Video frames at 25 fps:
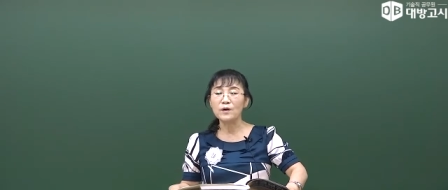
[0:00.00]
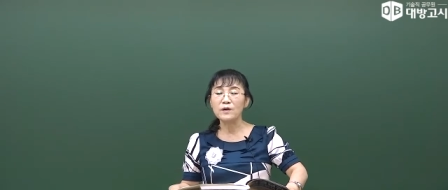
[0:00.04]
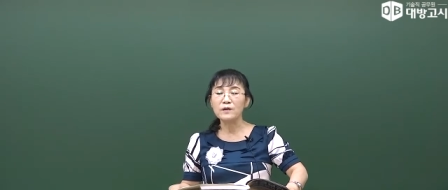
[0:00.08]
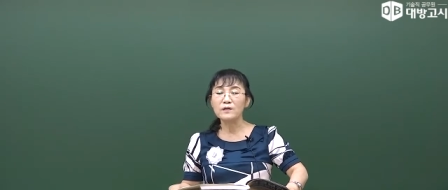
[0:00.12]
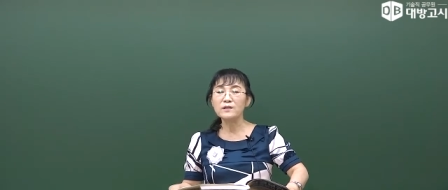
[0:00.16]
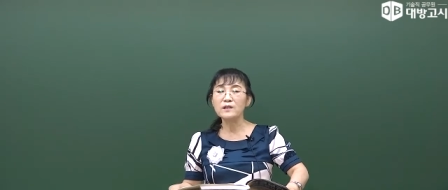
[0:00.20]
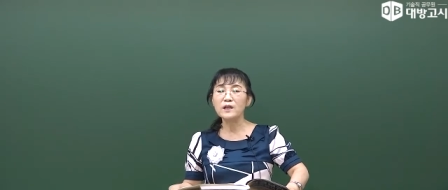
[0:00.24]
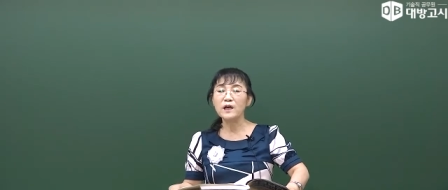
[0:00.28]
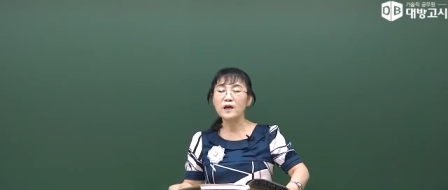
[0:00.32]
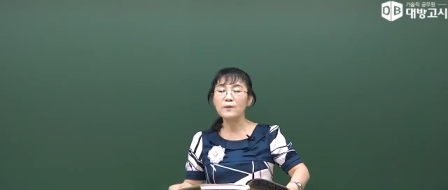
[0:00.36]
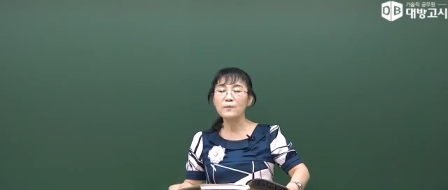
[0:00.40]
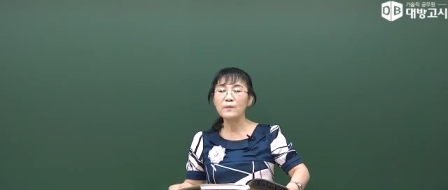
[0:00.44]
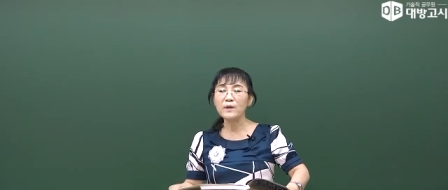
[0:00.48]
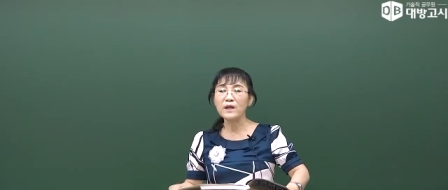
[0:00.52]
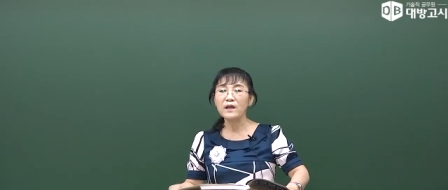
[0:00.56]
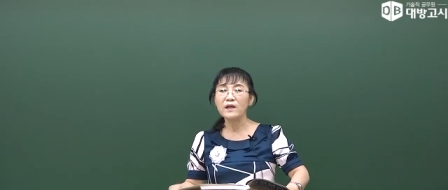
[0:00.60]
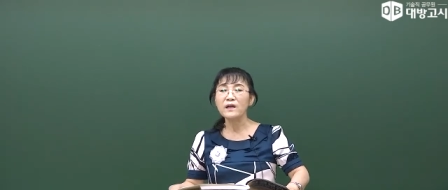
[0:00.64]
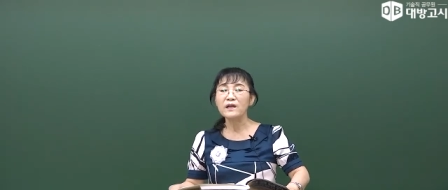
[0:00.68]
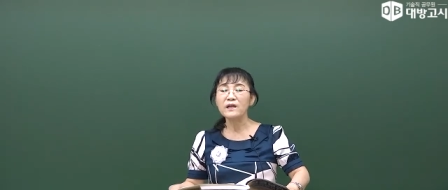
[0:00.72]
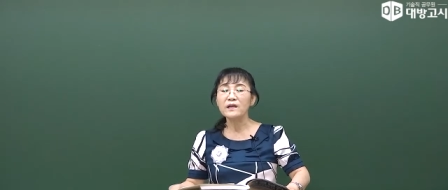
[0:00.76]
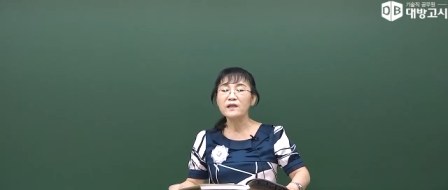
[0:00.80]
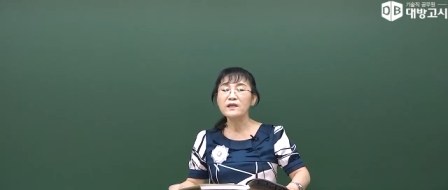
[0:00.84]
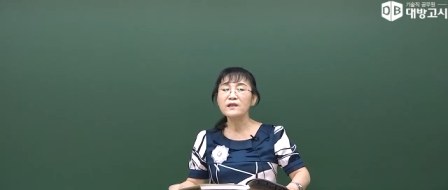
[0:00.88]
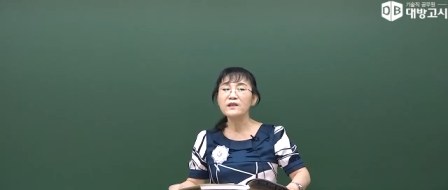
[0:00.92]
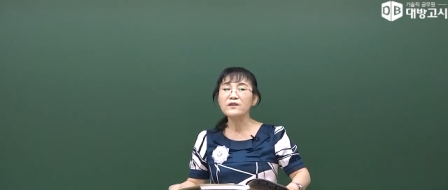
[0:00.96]
그
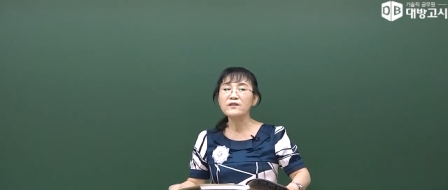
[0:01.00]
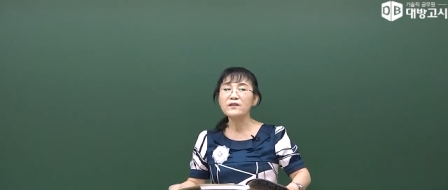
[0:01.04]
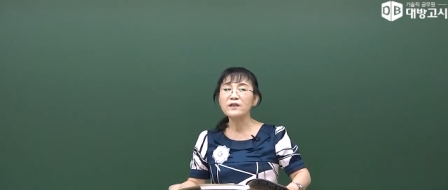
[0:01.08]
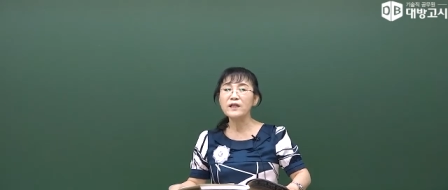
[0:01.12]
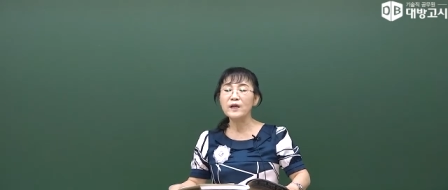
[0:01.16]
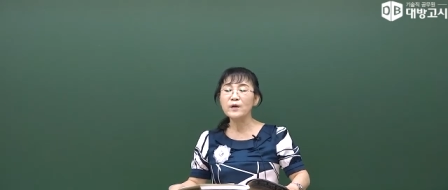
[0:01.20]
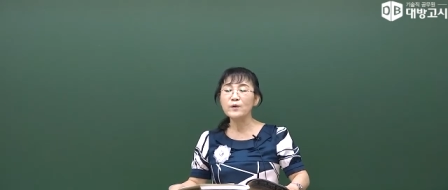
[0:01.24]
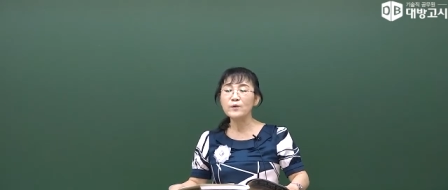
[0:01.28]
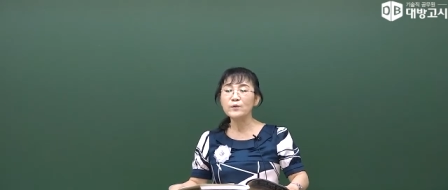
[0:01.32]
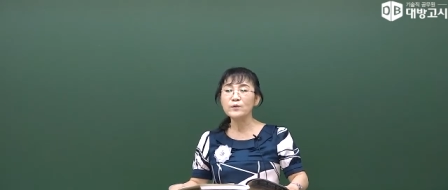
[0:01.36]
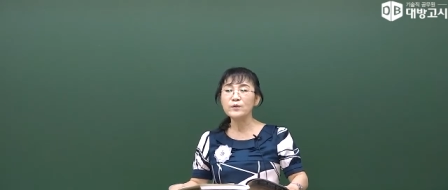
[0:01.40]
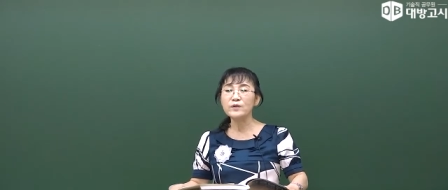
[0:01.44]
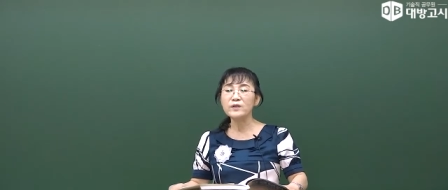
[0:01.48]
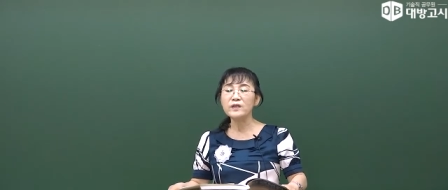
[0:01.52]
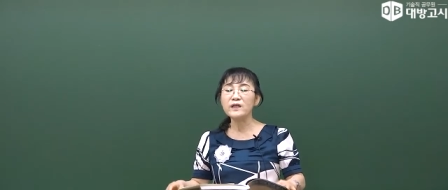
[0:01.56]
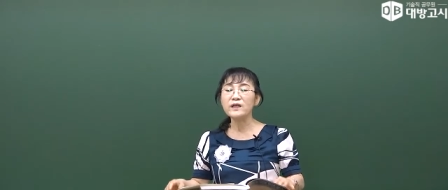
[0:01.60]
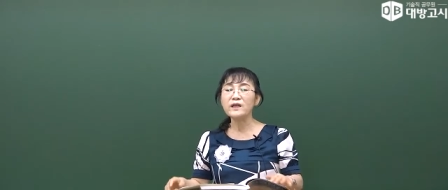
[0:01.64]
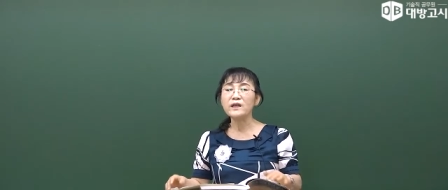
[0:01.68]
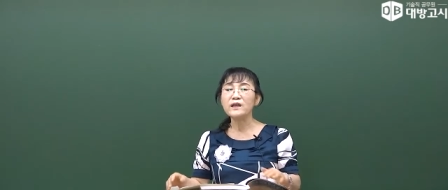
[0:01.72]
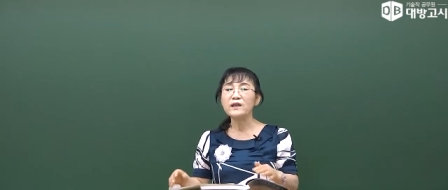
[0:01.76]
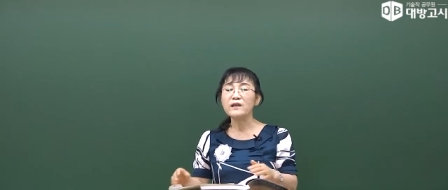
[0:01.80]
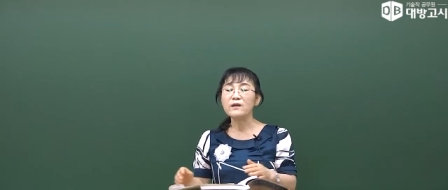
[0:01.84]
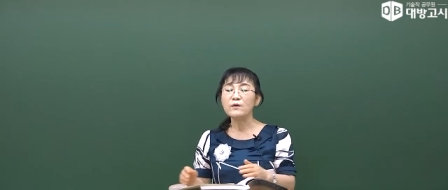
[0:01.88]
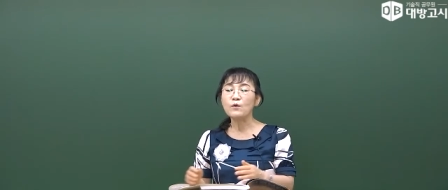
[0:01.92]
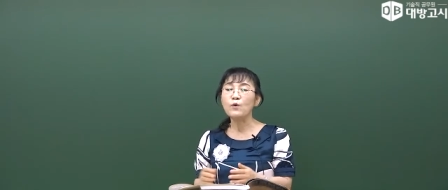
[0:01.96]
다음에 이런
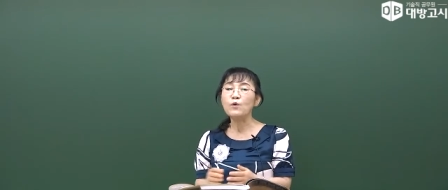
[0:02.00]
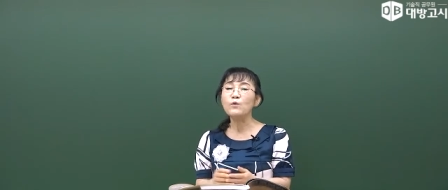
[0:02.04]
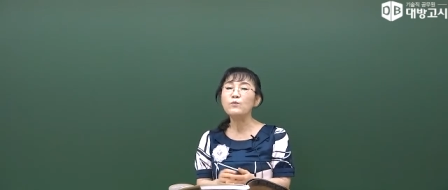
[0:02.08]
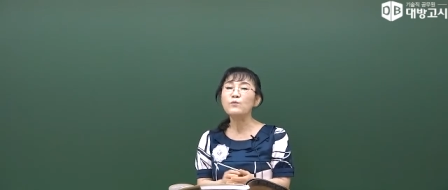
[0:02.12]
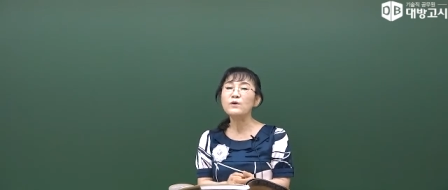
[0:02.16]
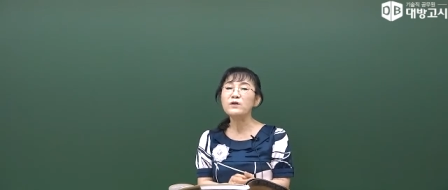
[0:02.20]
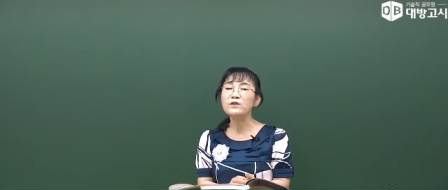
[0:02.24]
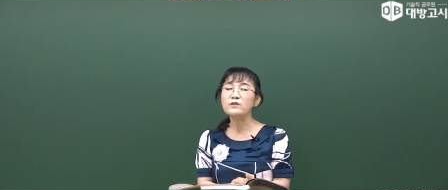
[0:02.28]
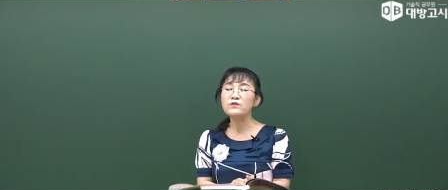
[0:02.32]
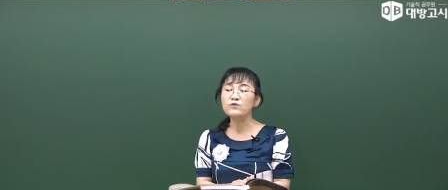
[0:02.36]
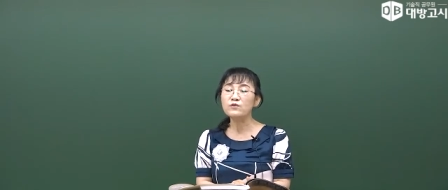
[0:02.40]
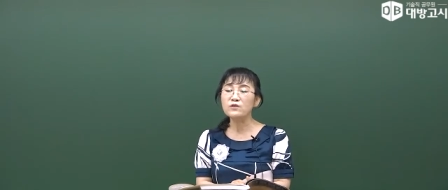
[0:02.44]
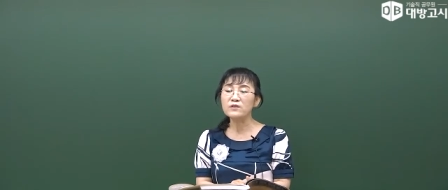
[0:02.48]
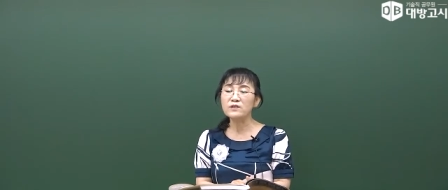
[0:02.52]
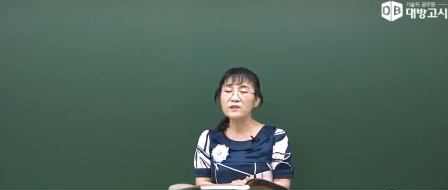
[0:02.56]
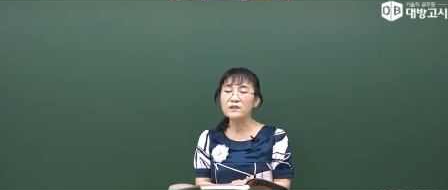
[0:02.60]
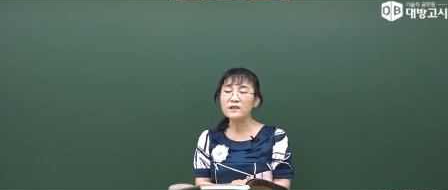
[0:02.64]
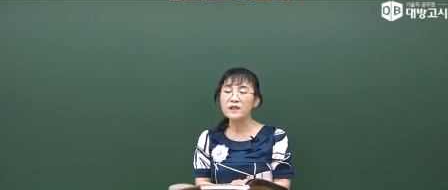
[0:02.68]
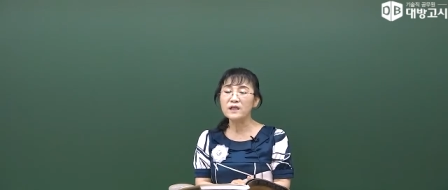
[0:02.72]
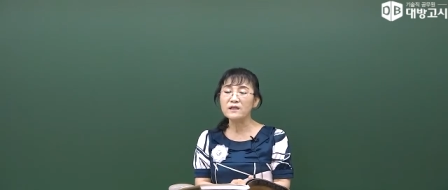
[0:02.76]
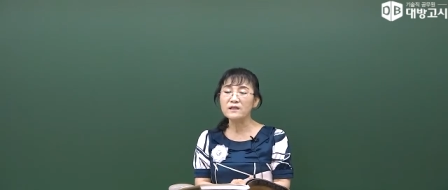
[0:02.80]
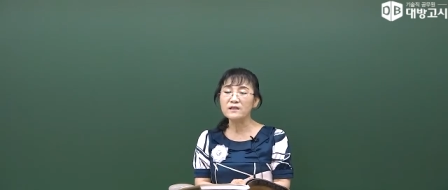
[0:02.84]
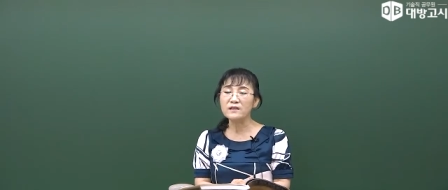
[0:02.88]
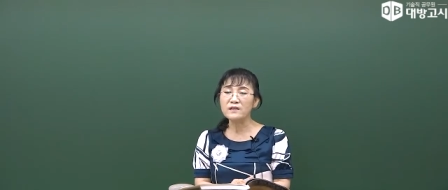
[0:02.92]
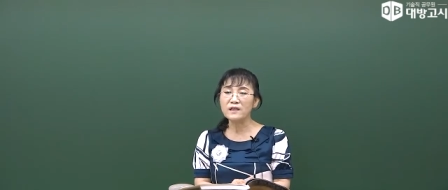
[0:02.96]
내용들이 공무원
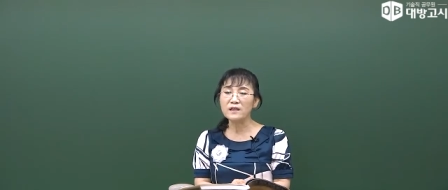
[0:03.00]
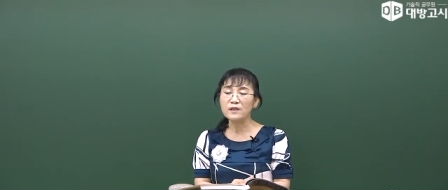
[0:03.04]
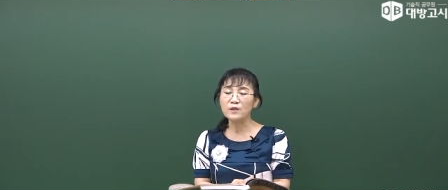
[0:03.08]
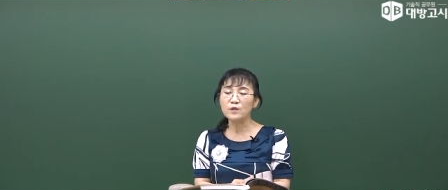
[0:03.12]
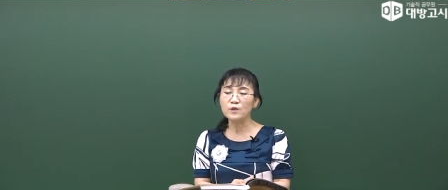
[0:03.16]
출제 의뢰